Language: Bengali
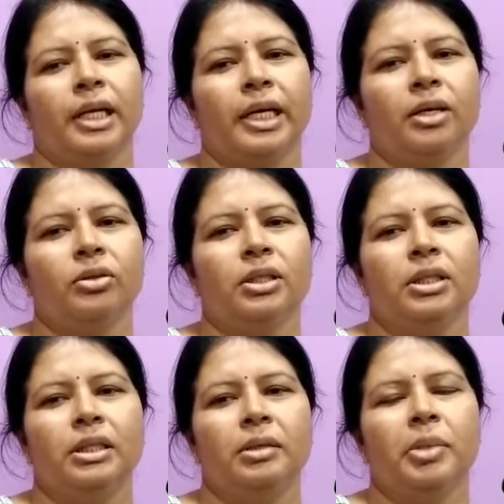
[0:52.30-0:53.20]
এগারো দিন
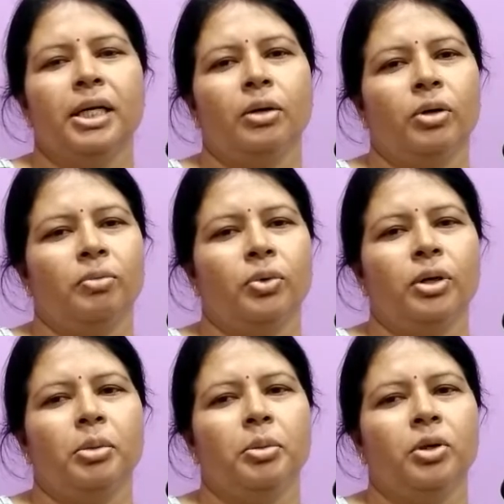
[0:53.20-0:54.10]
ট্রিটমেন্ট নেওয়ার পরে
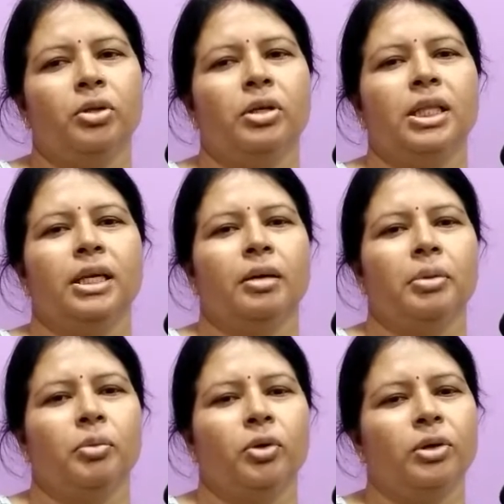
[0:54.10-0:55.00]
বিভিন্ন ধরনের
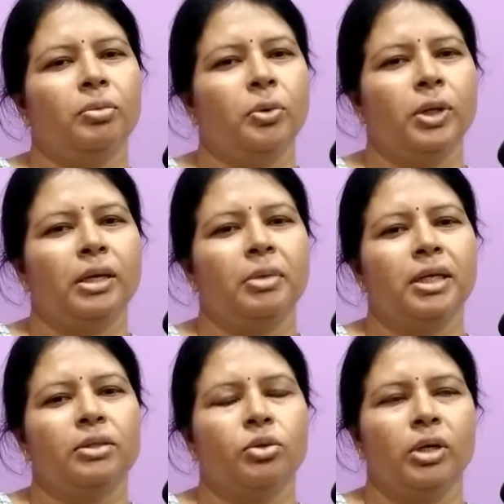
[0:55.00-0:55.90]
থেরাপি প্রয়োগের পরে আমার
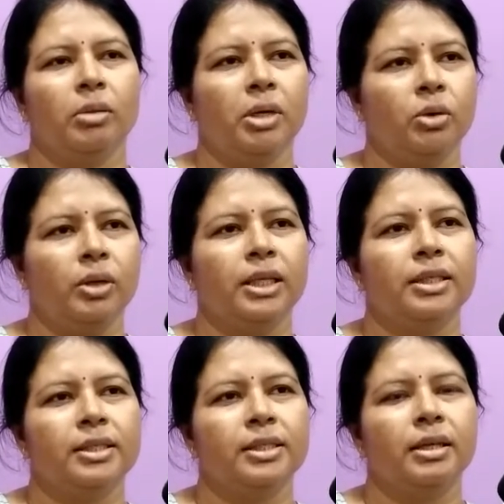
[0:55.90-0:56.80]
কাছে অনেক ভালো
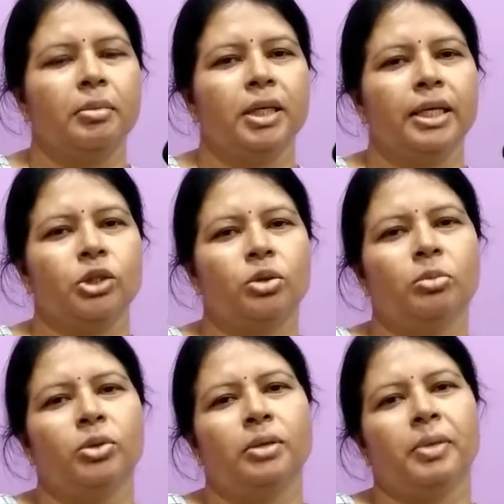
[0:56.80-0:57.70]
লাগতেছে আমি একশো
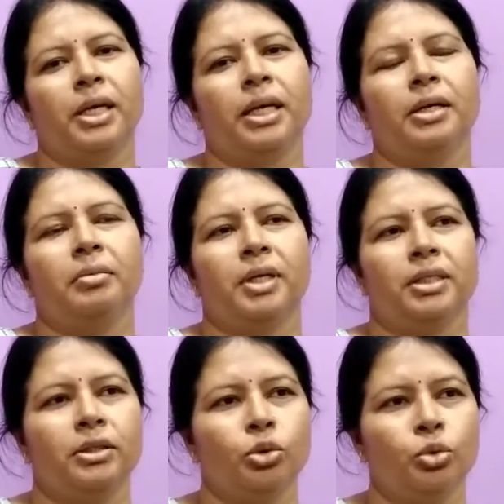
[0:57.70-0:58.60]
মধ্যে প্রায় নাইনটি
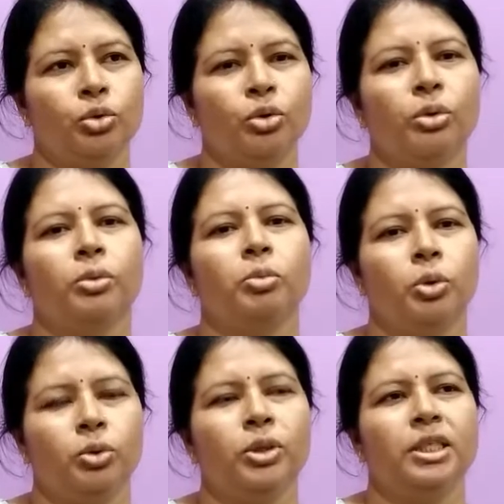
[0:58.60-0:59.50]
পার্সেন্ট সুস্থ বোধ
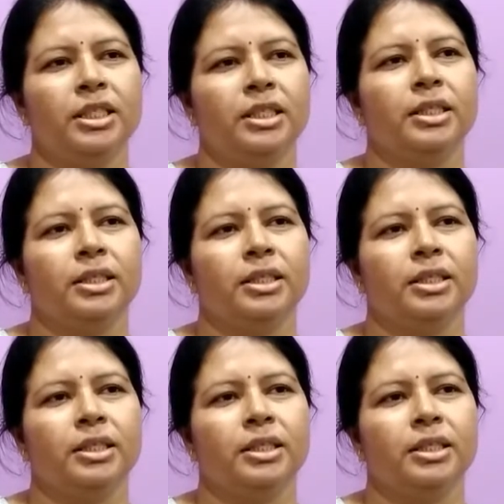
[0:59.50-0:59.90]
করতেছি